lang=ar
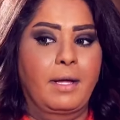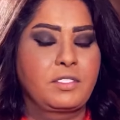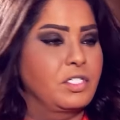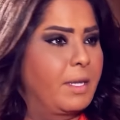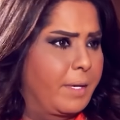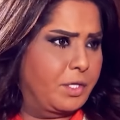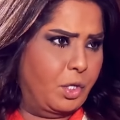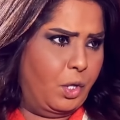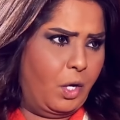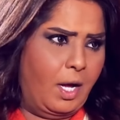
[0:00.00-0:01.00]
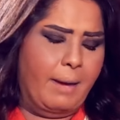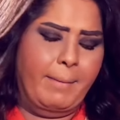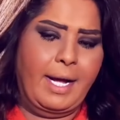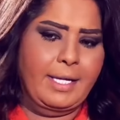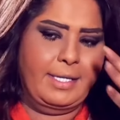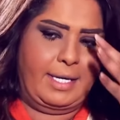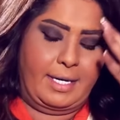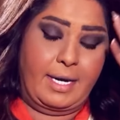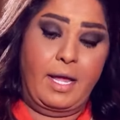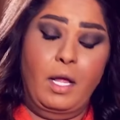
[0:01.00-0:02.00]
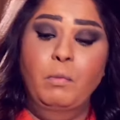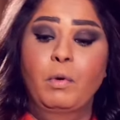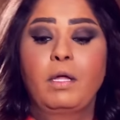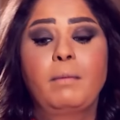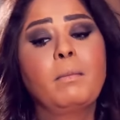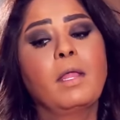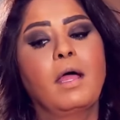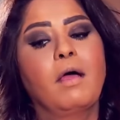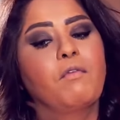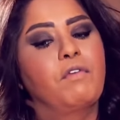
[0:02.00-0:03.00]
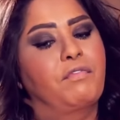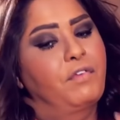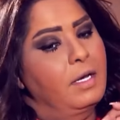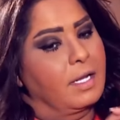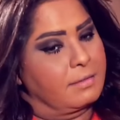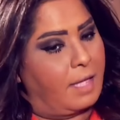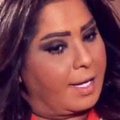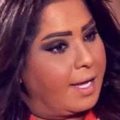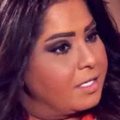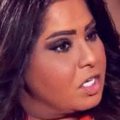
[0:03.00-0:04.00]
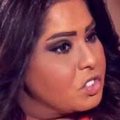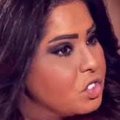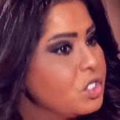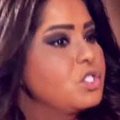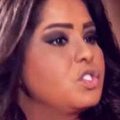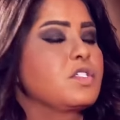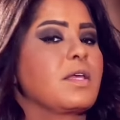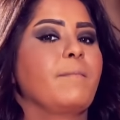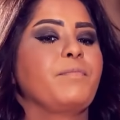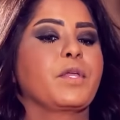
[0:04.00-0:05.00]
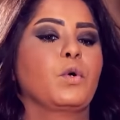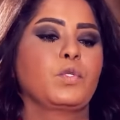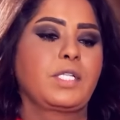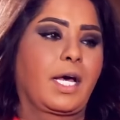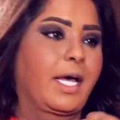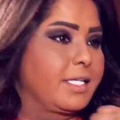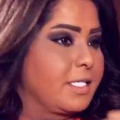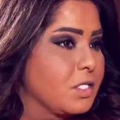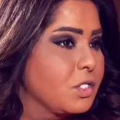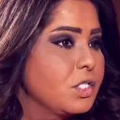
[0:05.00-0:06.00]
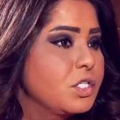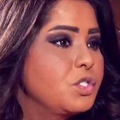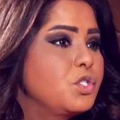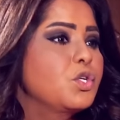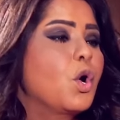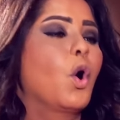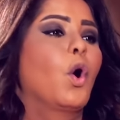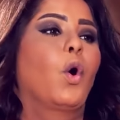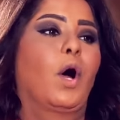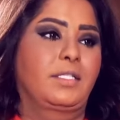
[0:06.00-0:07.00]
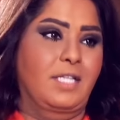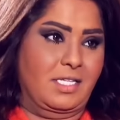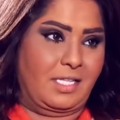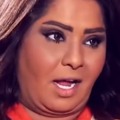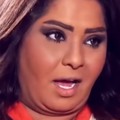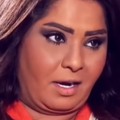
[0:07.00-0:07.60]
كنا بدلوها ما ادري عنها المهم ففعلا طقيتها صج وزخيتها صج حتى ازرار